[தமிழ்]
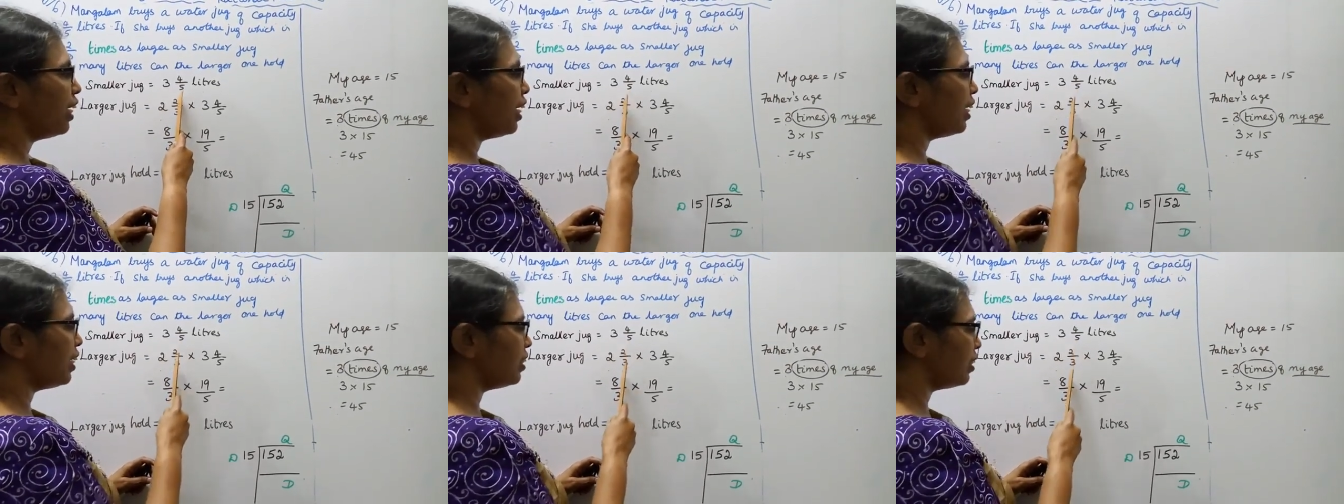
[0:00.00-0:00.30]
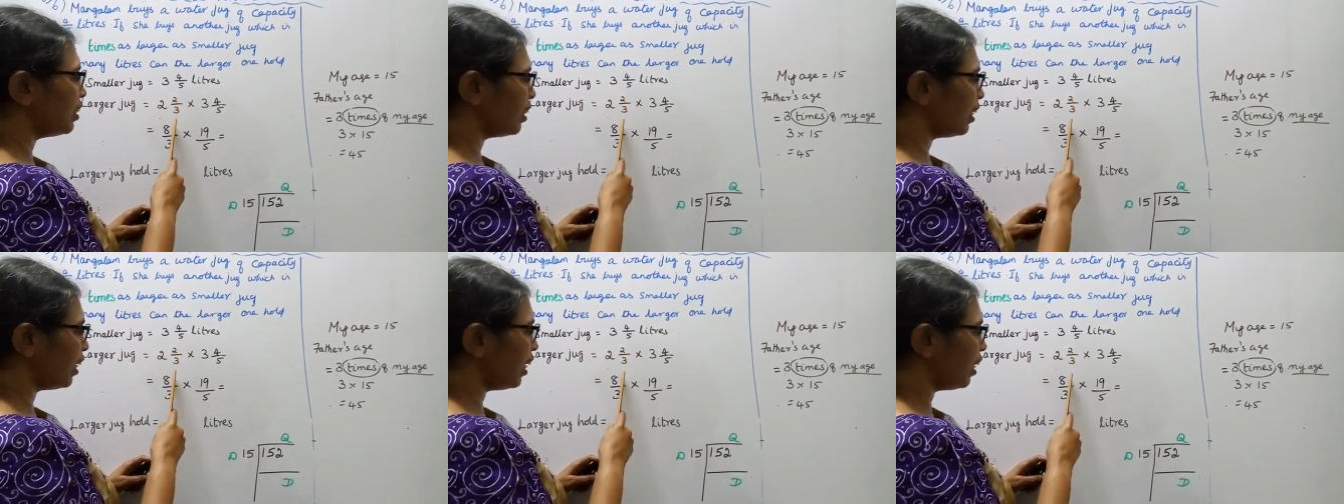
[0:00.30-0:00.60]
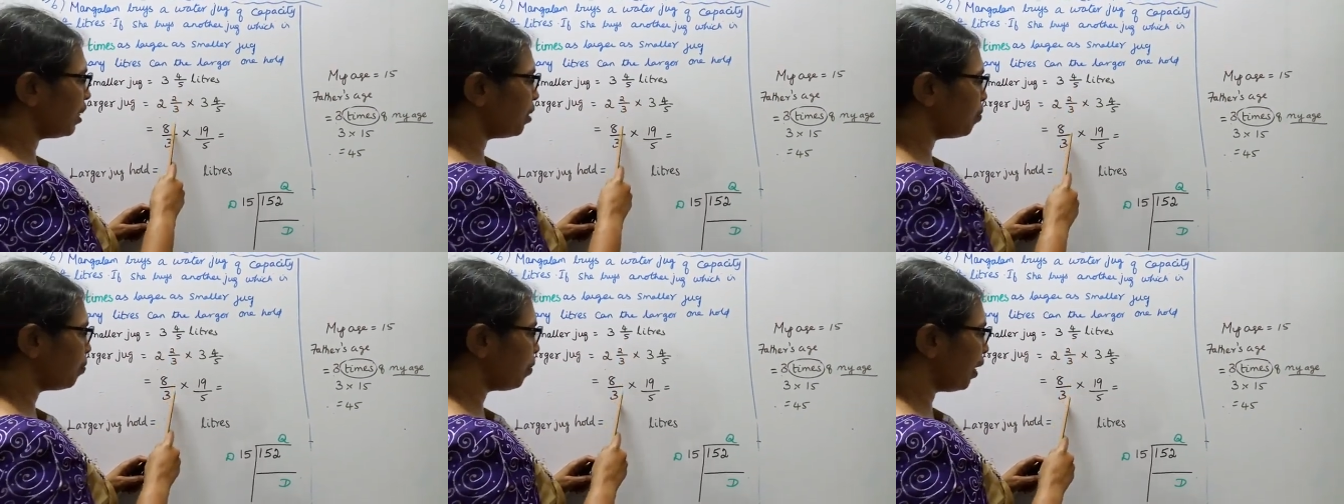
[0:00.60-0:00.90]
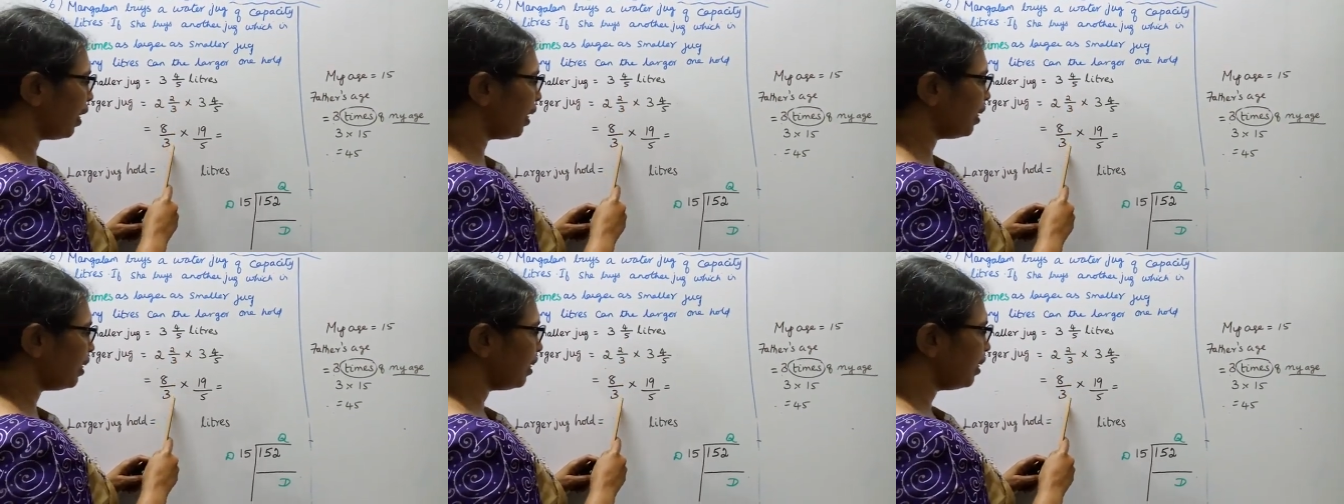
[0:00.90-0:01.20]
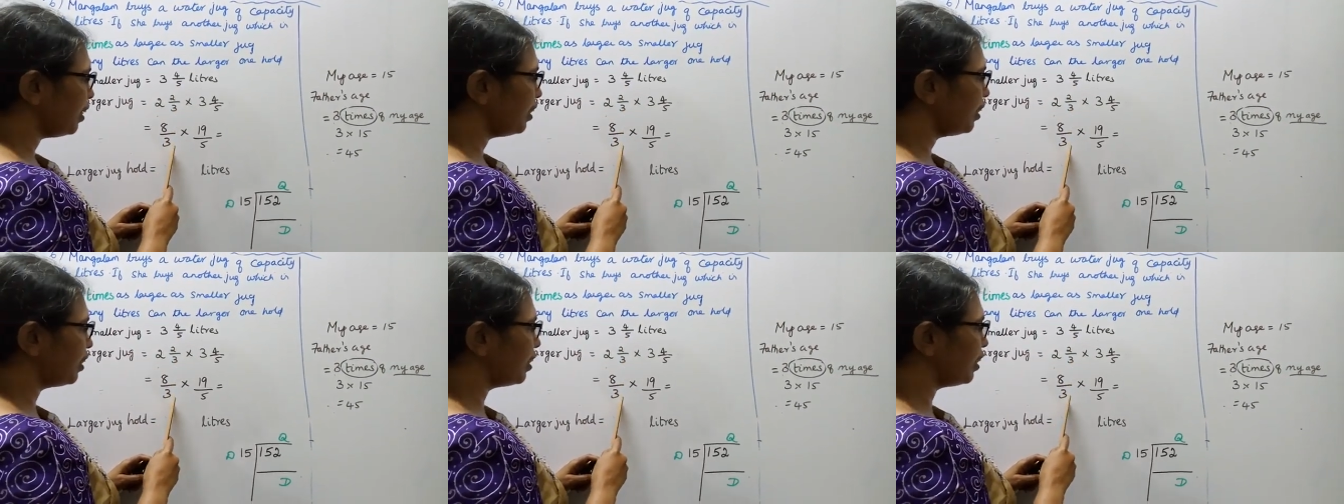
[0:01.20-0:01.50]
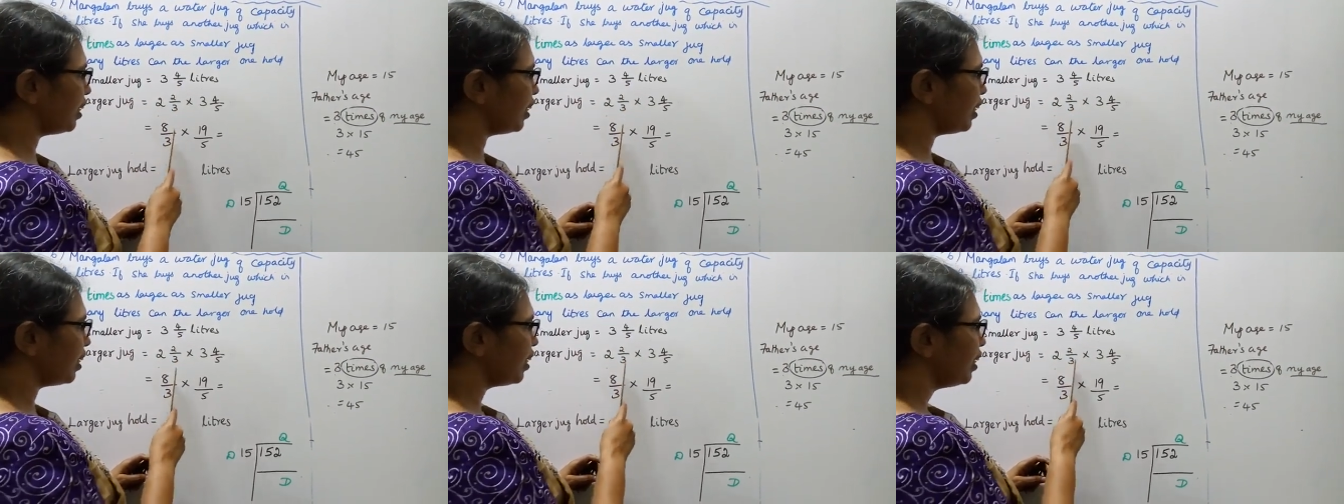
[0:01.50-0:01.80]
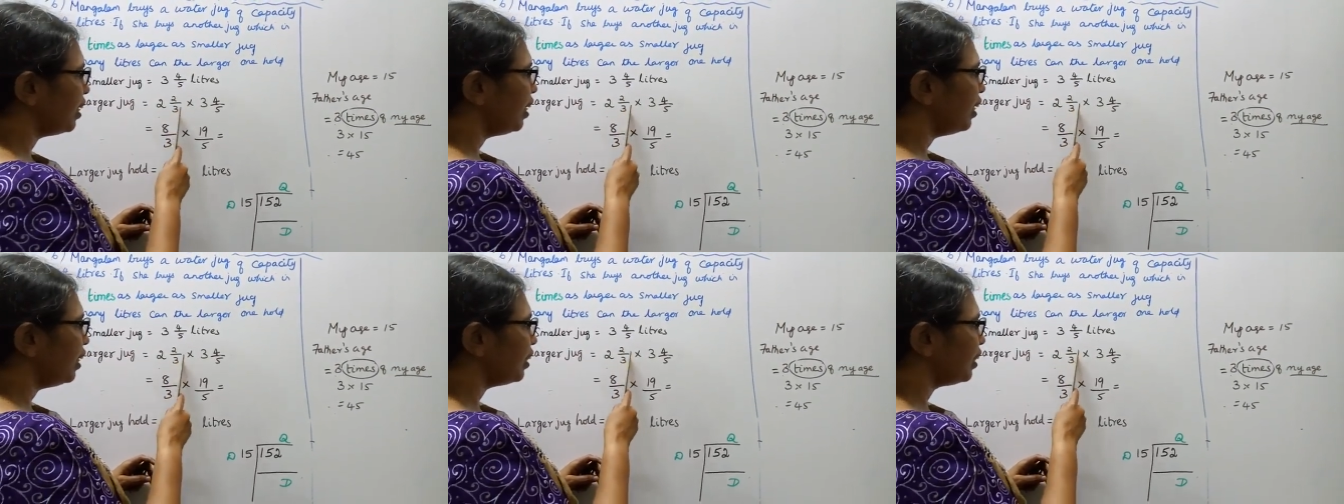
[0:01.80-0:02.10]
எயிட் எயிட் பை த்ரீ
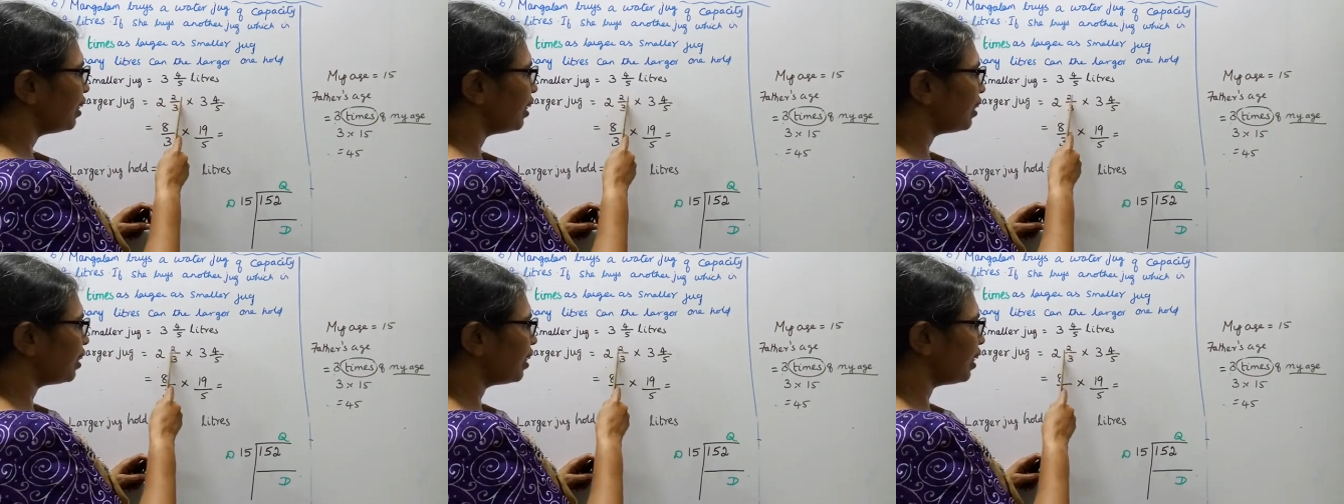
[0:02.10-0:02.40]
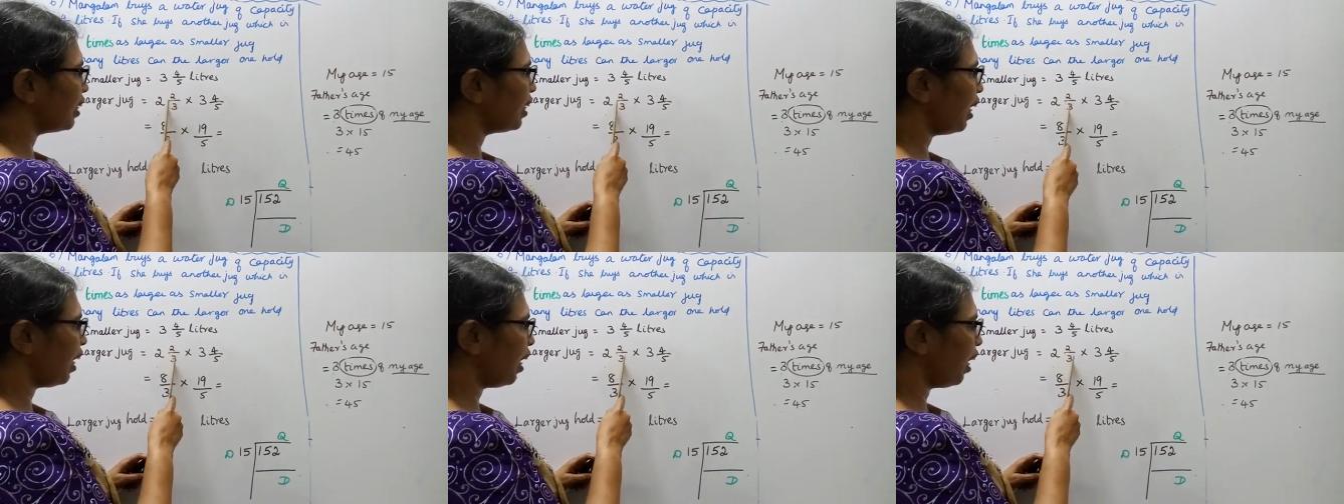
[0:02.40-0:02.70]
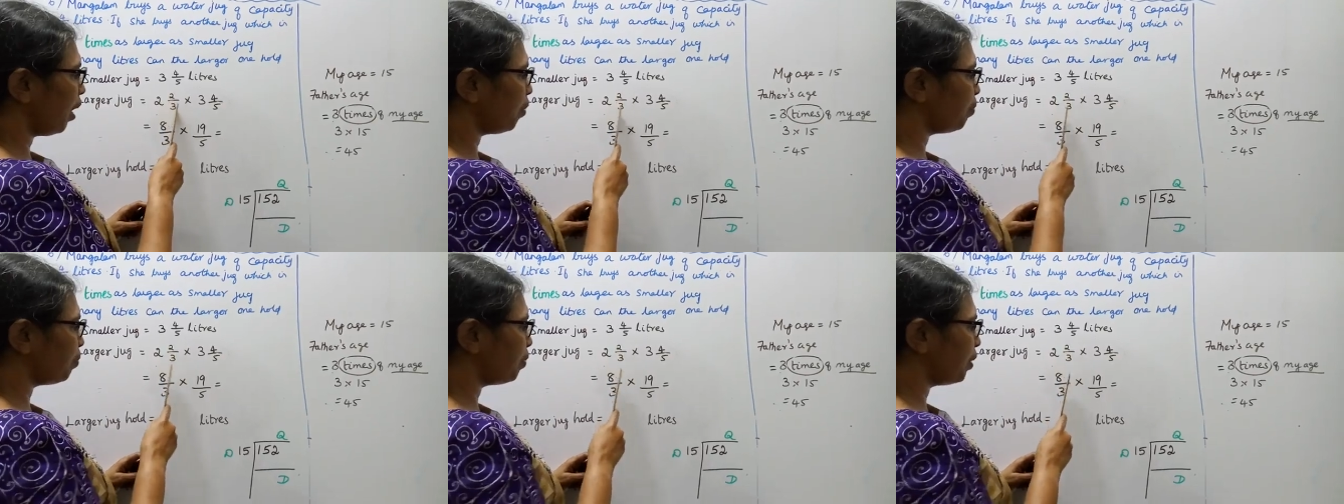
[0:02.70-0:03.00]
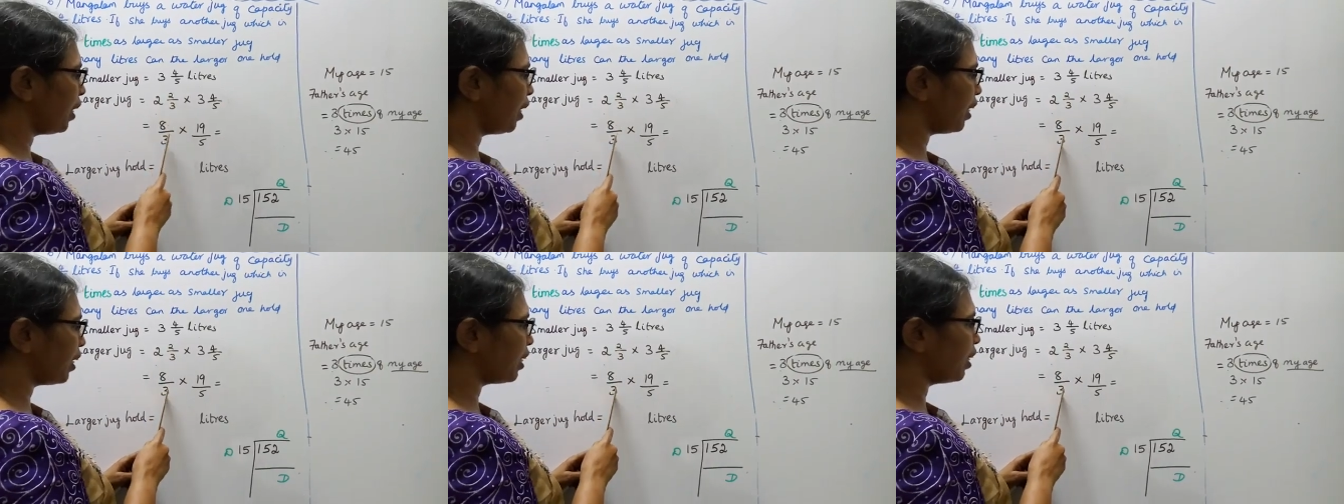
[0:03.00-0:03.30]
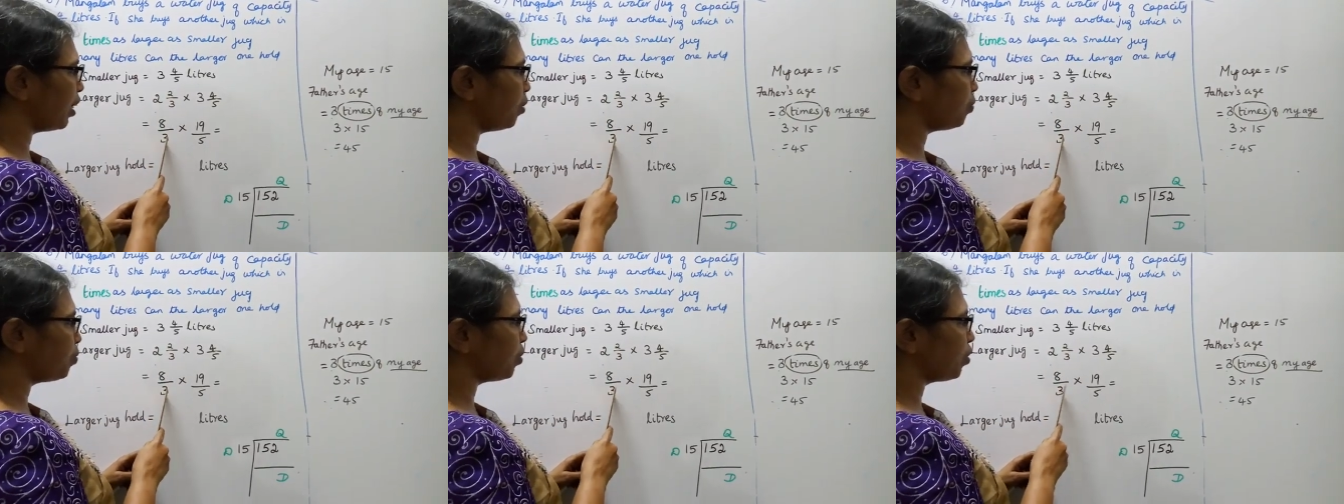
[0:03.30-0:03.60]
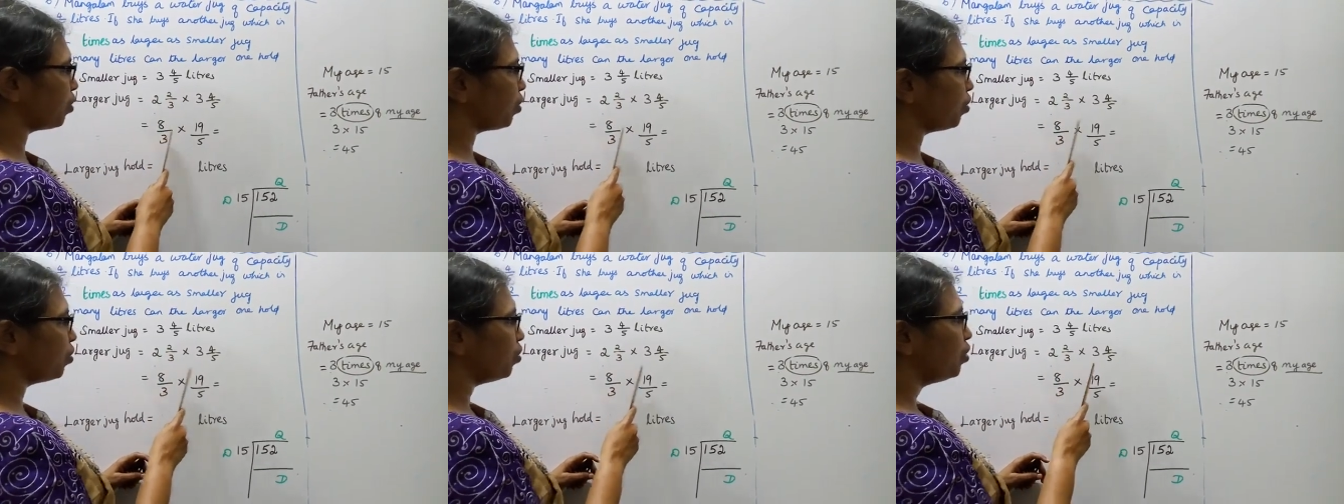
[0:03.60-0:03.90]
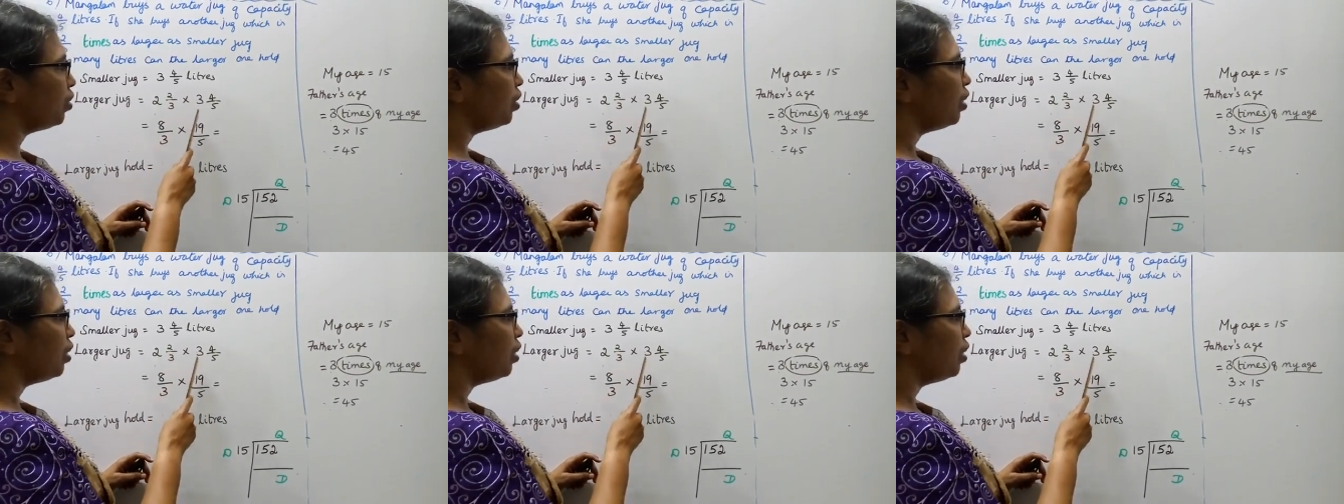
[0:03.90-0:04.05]
இந்த த்ரீயை அப்படியே கீழே போடணும்